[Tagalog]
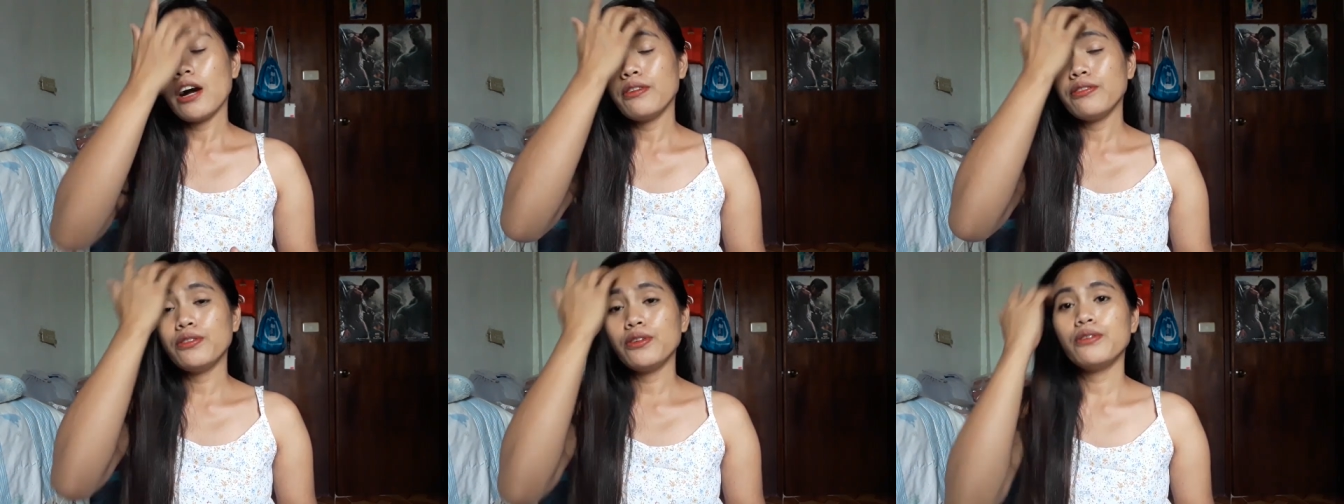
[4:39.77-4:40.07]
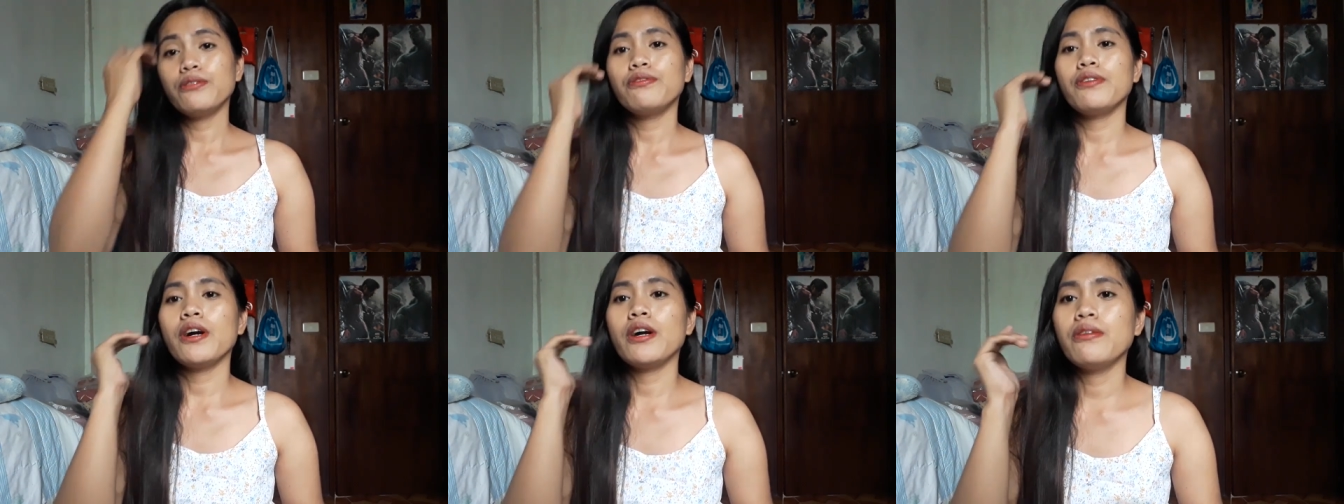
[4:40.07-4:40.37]

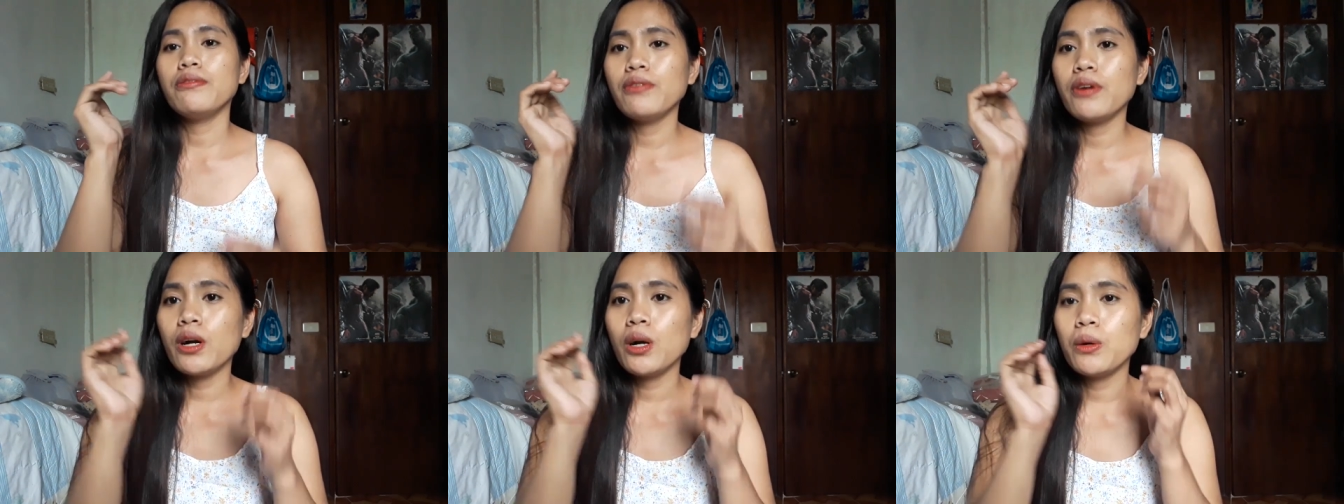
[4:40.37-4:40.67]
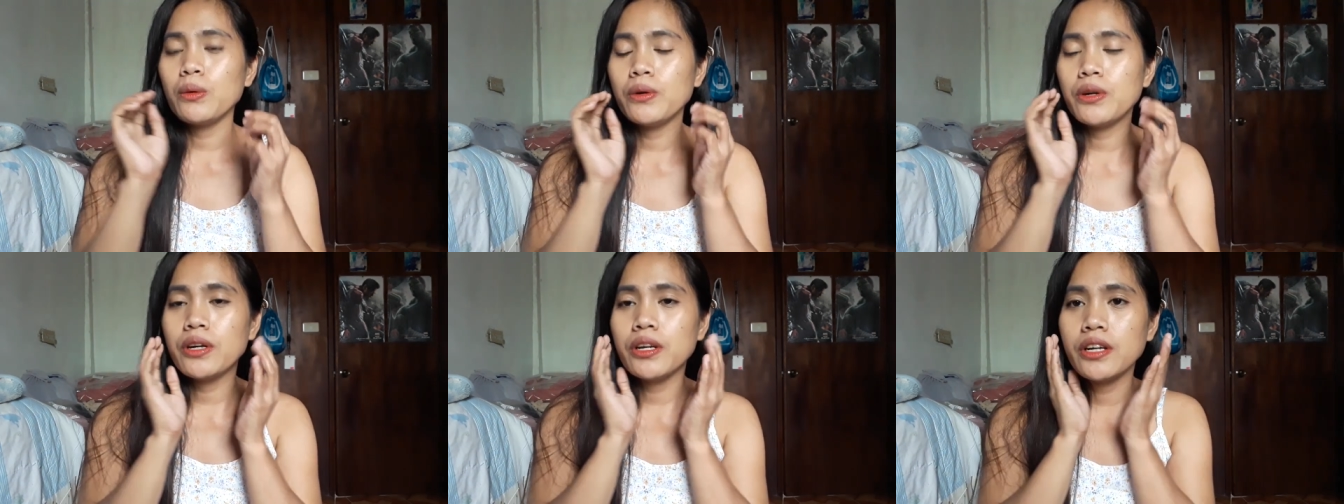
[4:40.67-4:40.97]
After 5
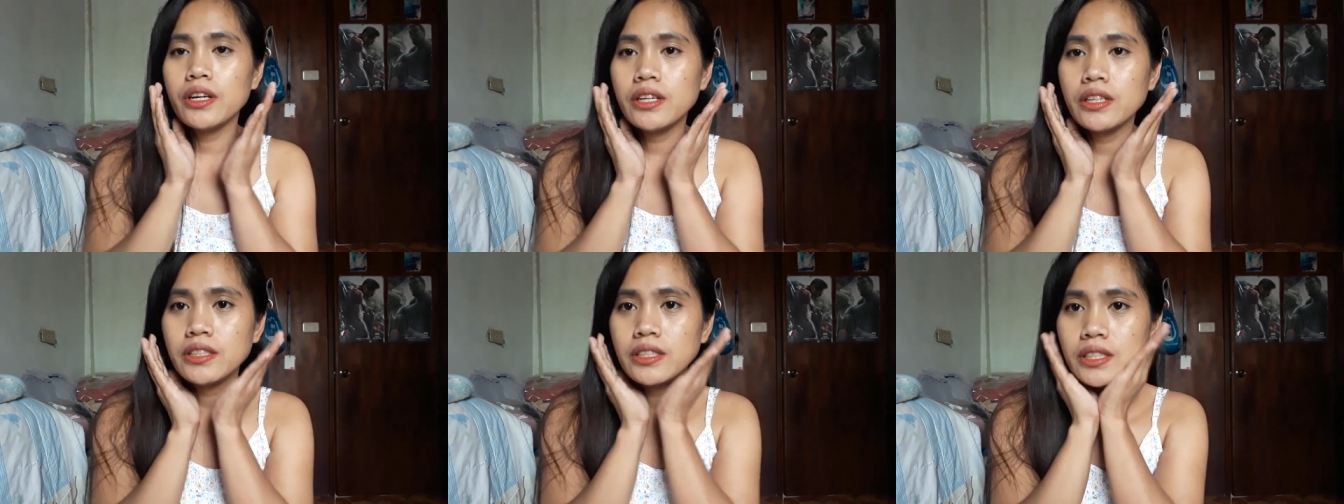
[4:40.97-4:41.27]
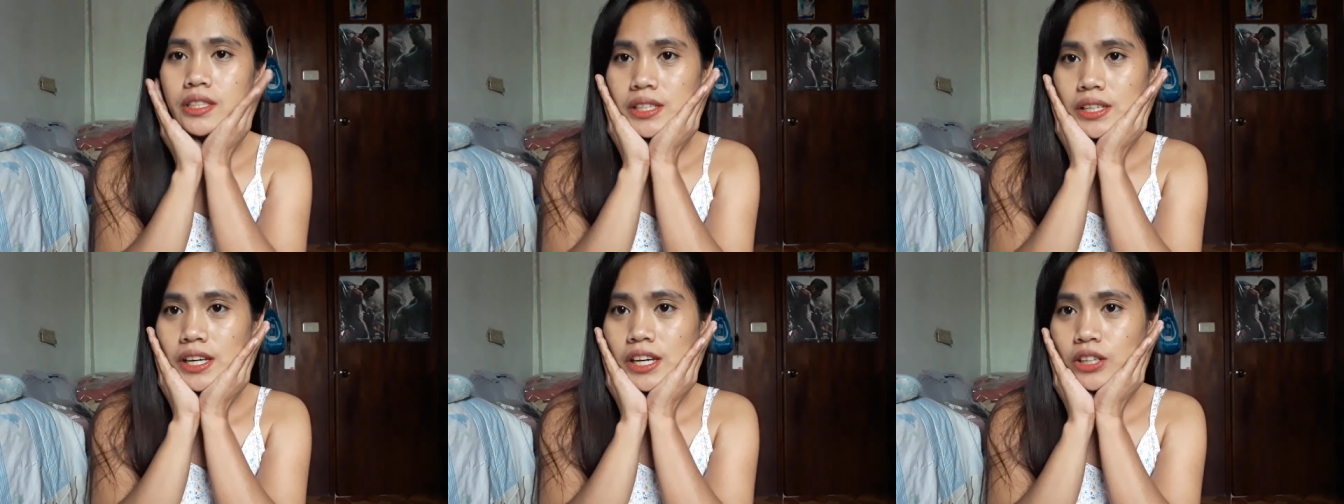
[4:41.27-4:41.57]

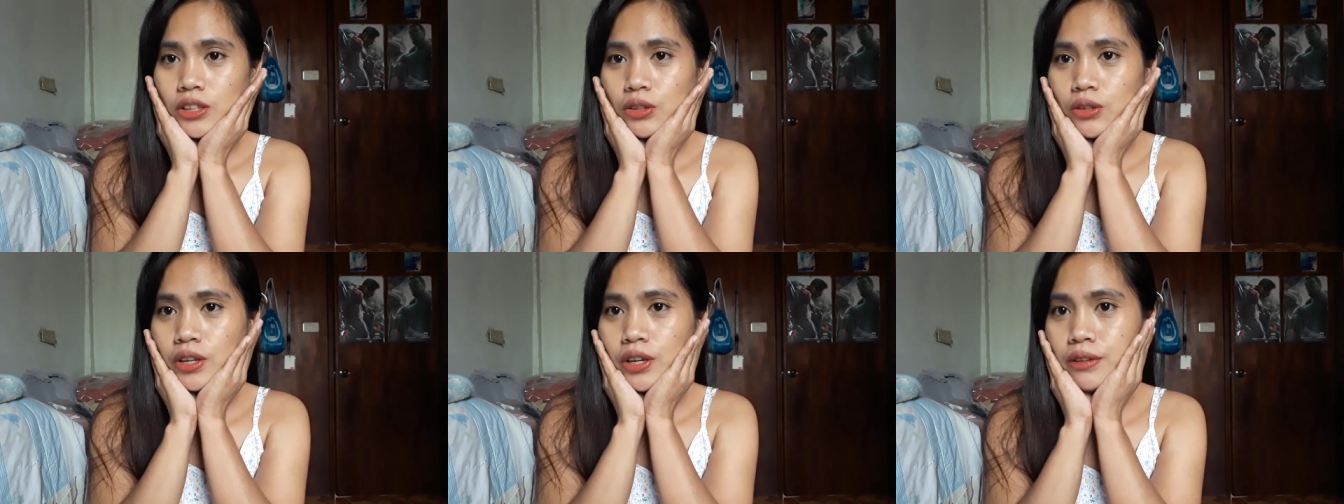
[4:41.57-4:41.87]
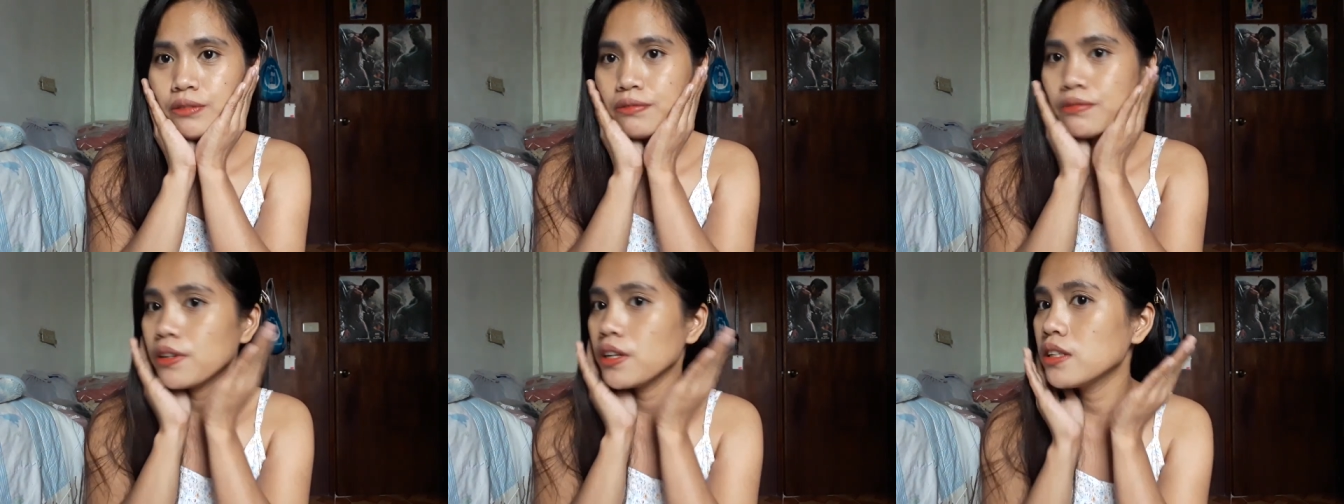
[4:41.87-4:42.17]
hours, eto
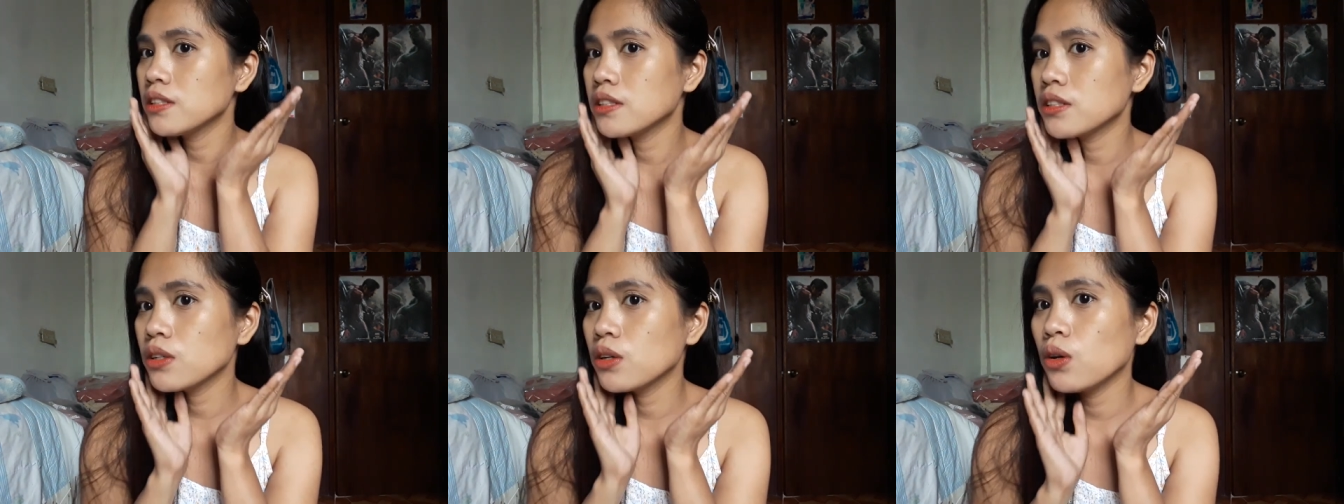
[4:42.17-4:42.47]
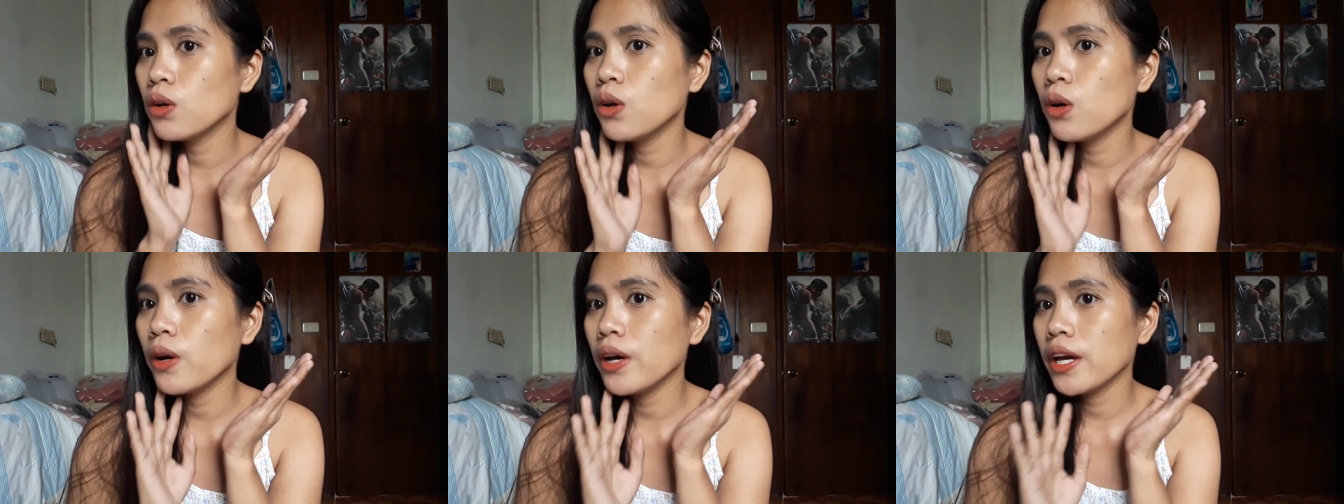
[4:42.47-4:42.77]
na yung face
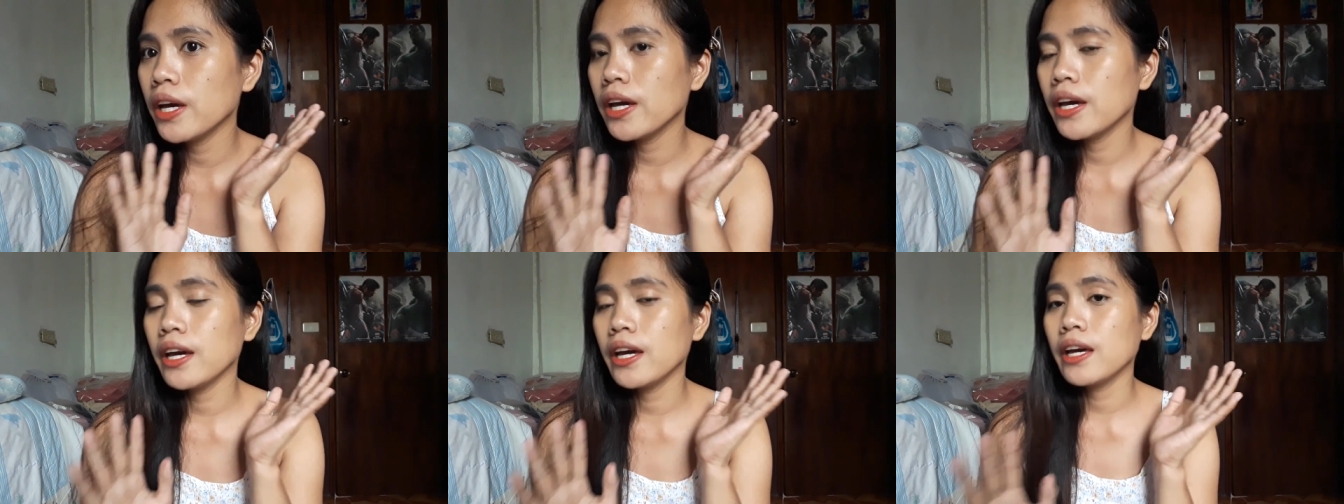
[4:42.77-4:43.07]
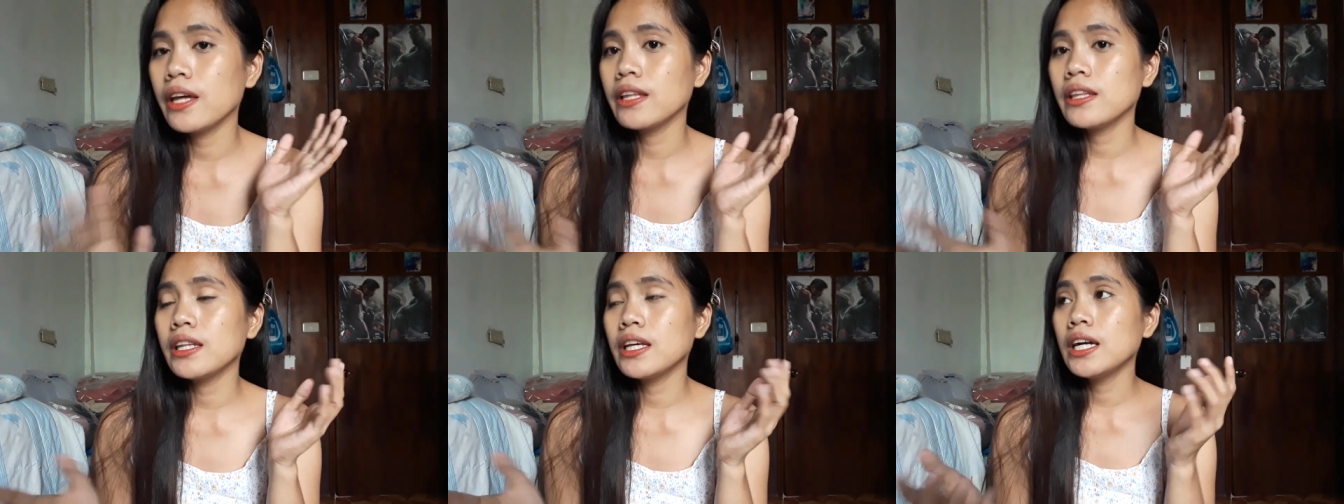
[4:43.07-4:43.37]
ko
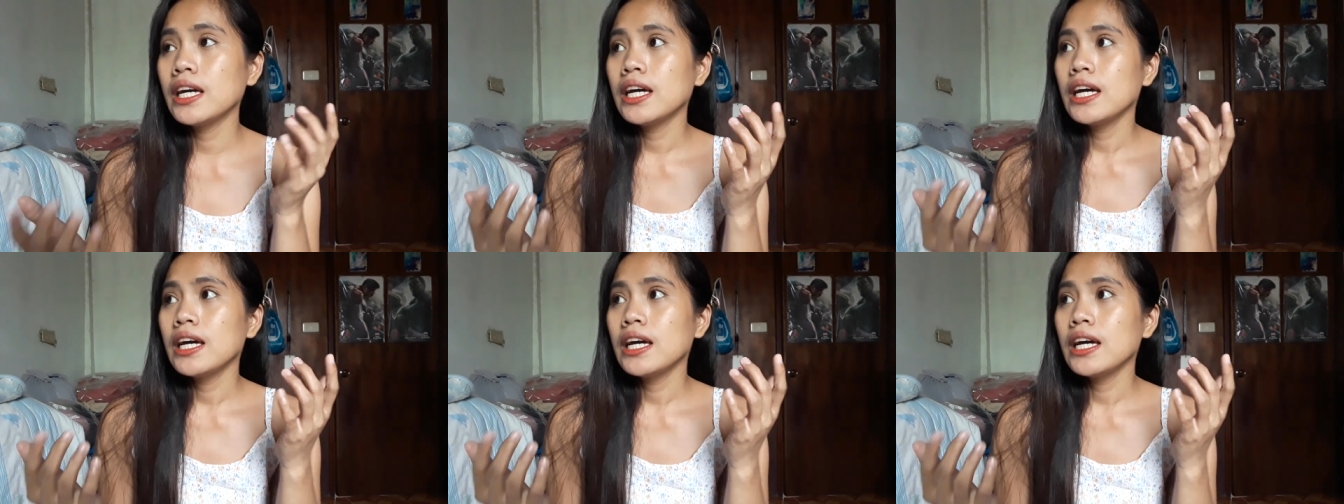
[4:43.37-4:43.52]
and